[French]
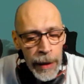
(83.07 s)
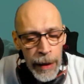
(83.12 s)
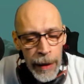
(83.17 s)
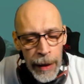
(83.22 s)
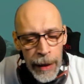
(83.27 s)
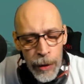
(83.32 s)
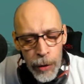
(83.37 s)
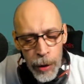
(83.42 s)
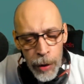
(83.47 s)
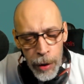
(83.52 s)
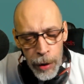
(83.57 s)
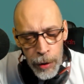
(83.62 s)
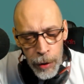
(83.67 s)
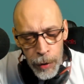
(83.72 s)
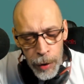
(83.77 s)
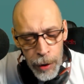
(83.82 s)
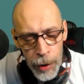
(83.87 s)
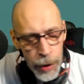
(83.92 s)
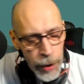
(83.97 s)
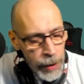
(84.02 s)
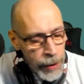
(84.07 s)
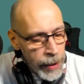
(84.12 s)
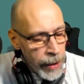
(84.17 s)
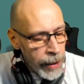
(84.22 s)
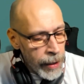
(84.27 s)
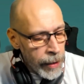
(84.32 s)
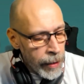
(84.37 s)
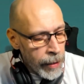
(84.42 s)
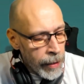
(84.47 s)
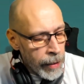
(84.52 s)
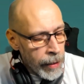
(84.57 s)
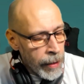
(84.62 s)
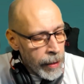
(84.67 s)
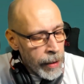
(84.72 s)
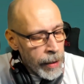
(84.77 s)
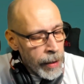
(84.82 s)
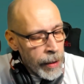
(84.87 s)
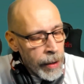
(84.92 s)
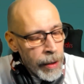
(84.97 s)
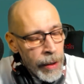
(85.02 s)
et de l'autre côté,
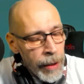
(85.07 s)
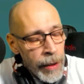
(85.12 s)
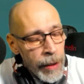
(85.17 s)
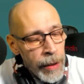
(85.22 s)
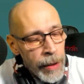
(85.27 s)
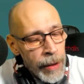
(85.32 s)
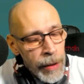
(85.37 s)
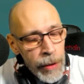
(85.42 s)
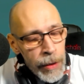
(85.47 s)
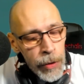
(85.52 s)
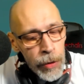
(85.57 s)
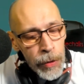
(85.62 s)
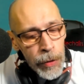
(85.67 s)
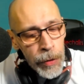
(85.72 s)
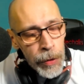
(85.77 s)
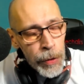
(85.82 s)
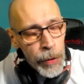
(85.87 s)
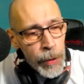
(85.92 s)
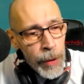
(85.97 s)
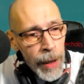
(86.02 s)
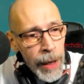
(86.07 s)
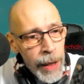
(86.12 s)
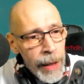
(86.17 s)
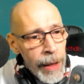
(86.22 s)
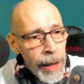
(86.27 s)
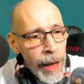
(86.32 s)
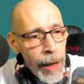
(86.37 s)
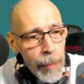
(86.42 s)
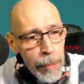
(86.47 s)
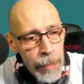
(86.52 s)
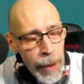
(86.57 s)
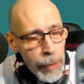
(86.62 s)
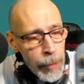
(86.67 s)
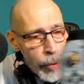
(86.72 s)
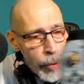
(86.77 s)
tu as la même